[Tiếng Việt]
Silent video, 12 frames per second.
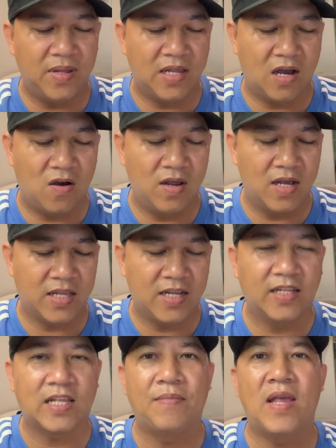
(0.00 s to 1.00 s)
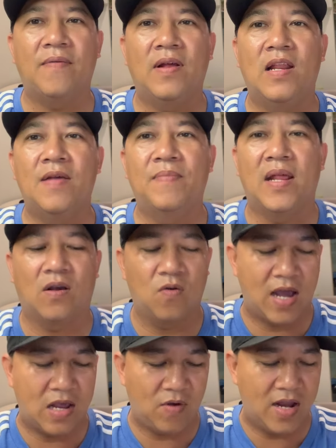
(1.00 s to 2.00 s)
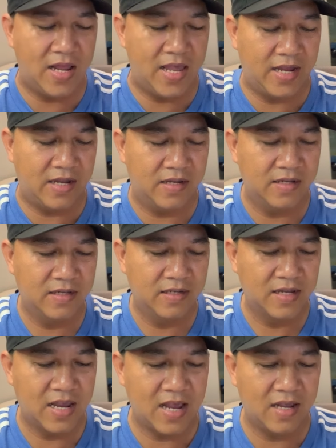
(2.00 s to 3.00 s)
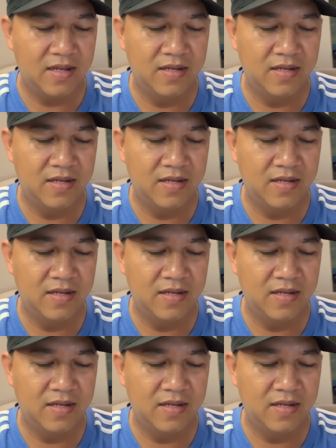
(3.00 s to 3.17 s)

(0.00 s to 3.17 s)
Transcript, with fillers: này rồi thì người ta biết clip này của ai quay liền ha